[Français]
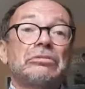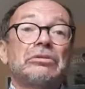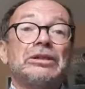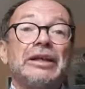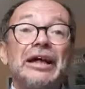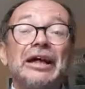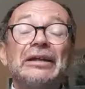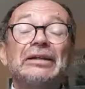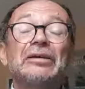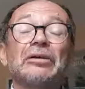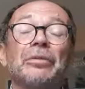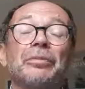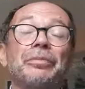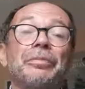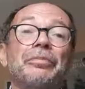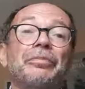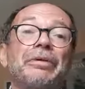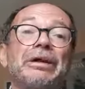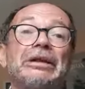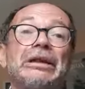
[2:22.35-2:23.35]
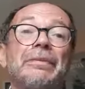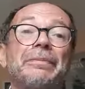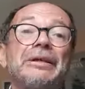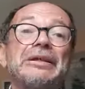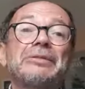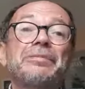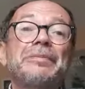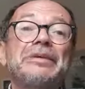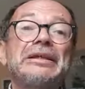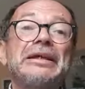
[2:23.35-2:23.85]
théâtre près de la
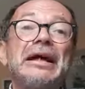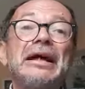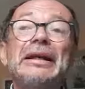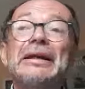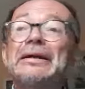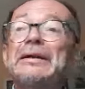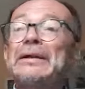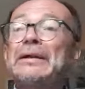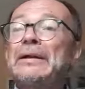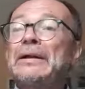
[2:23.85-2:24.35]
place Pigalle,